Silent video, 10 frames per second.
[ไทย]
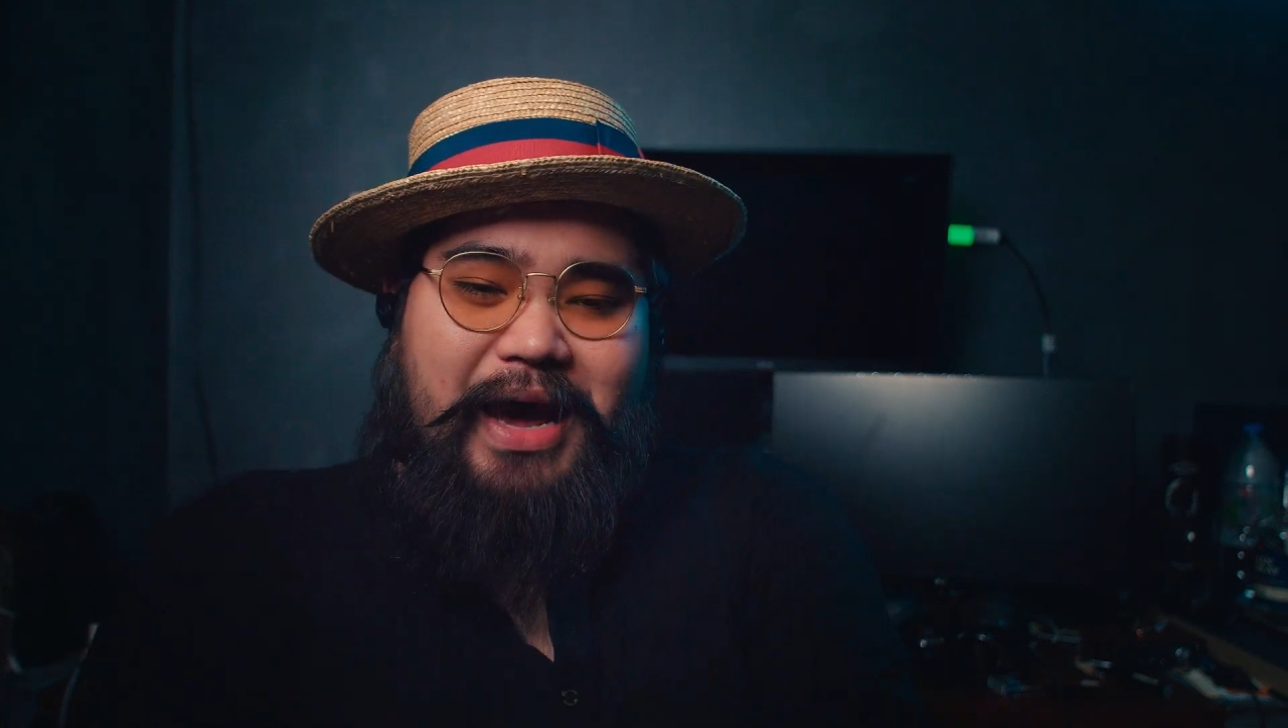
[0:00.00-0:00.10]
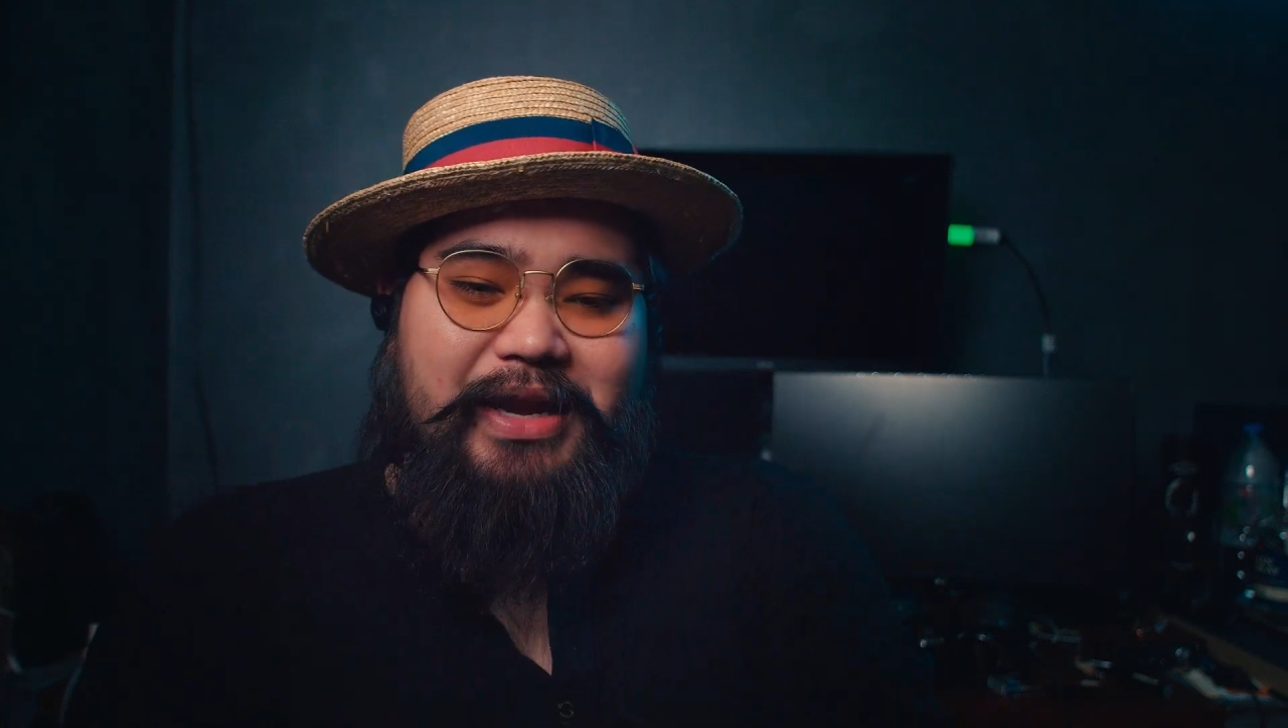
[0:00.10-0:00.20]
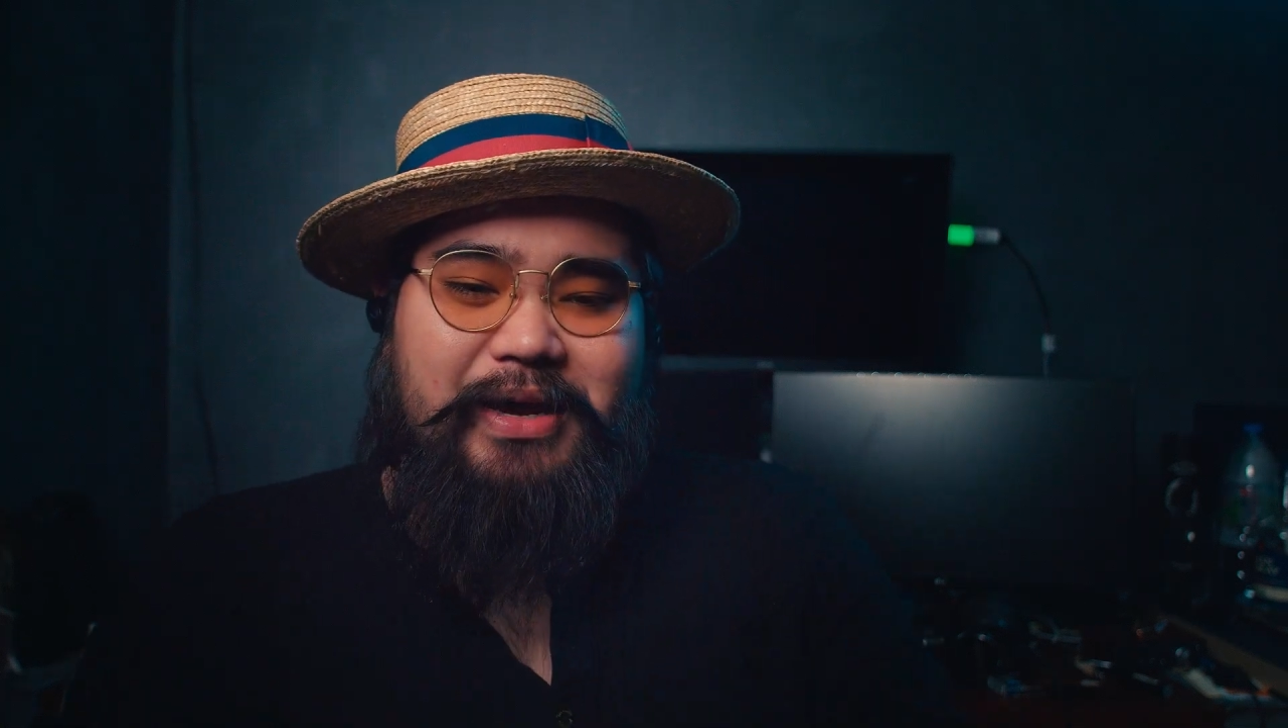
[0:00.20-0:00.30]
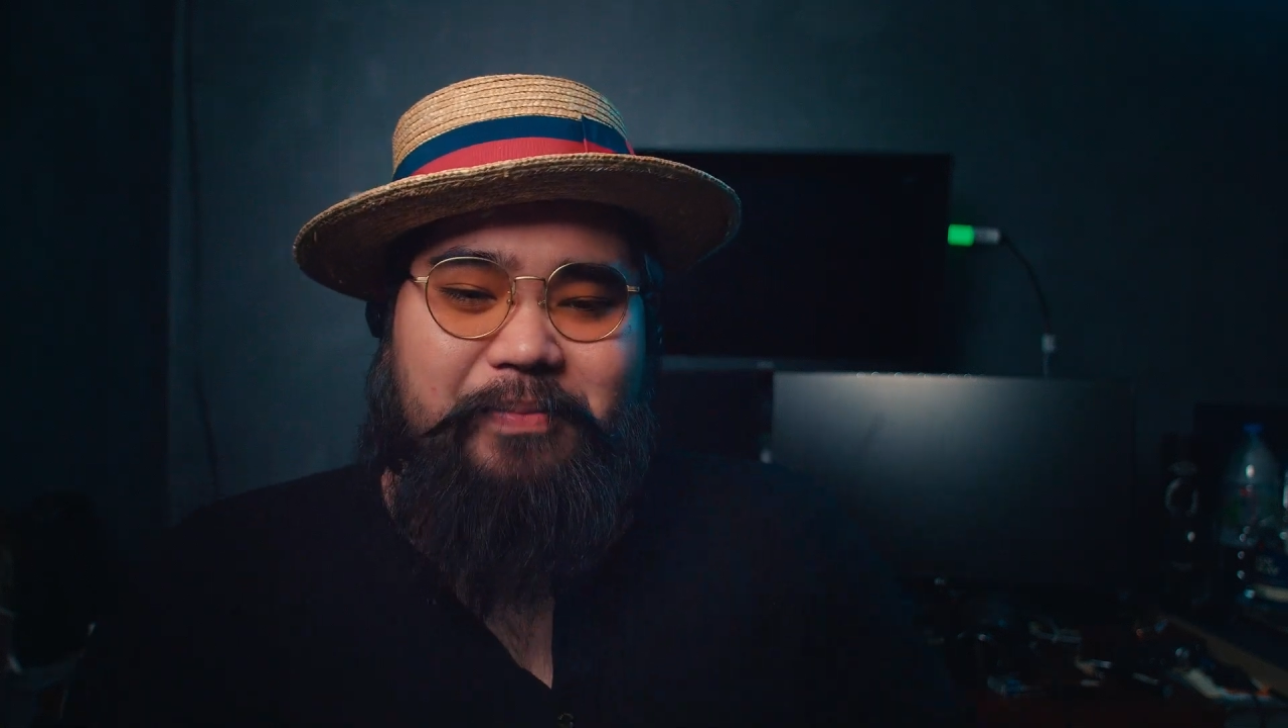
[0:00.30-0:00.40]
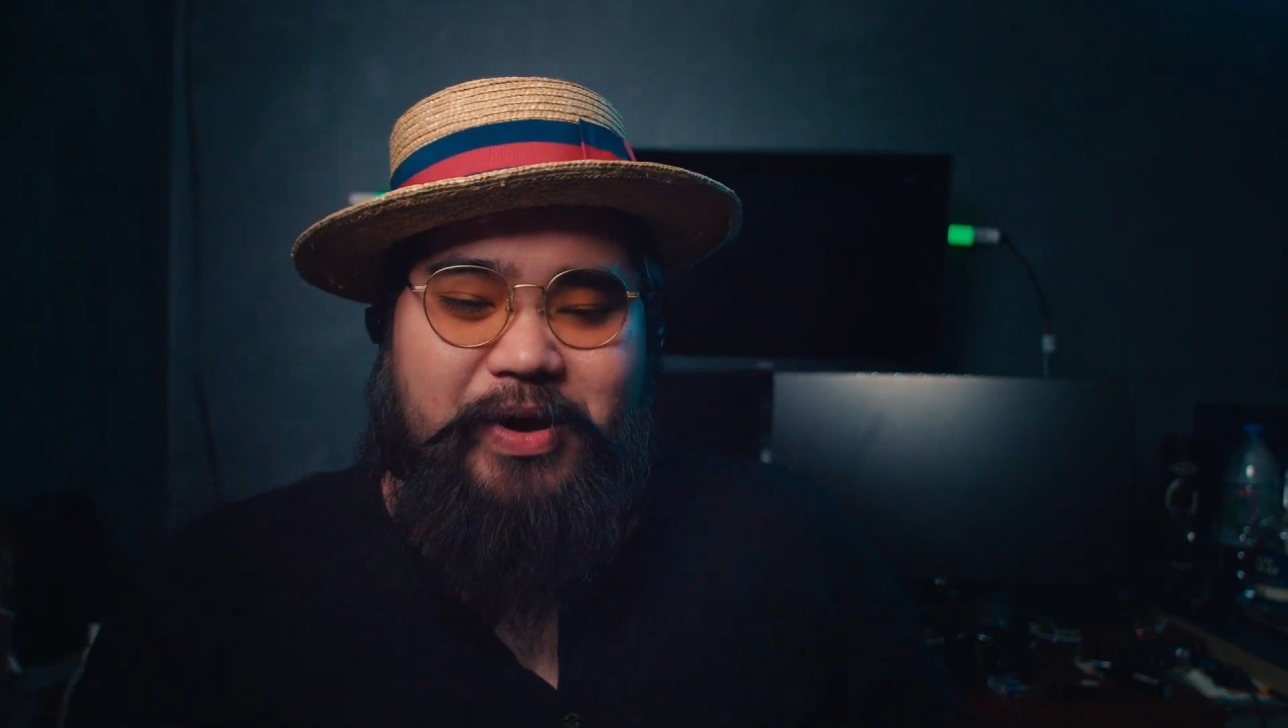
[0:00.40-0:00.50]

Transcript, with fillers: ลานซ์เนี่ย